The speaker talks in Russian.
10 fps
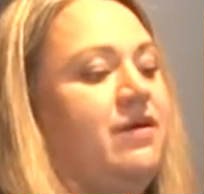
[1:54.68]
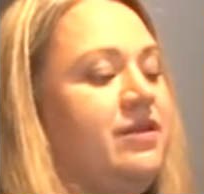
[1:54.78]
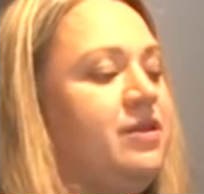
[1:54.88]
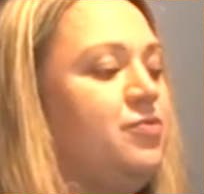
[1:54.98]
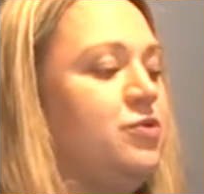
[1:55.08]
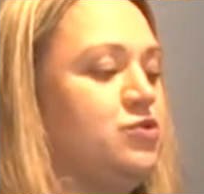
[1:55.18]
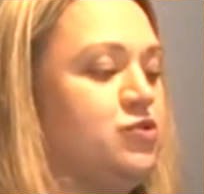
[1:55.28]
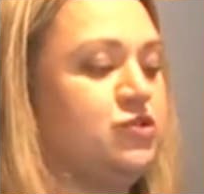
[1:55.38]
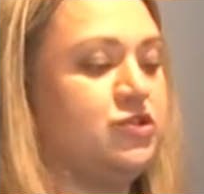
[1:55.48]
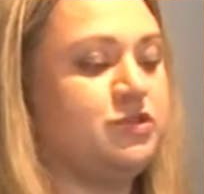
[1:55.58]
Они
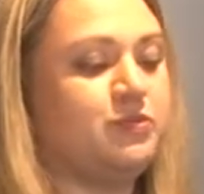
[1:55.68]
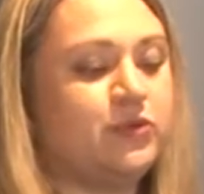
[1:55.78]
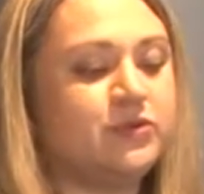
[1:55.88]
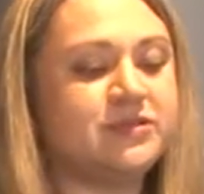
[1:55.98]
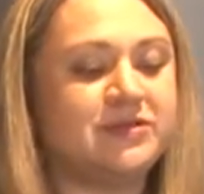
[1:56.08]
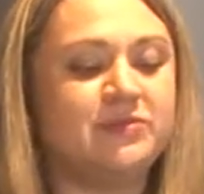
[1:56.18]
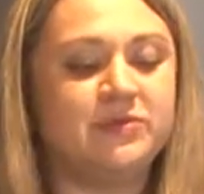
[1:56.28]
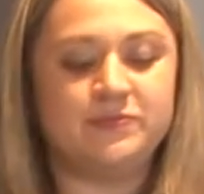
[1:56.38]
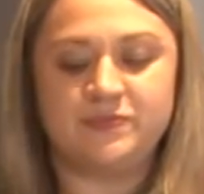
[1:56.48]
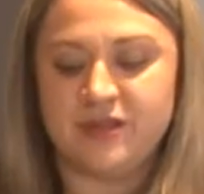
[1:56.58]
пользуются спросом,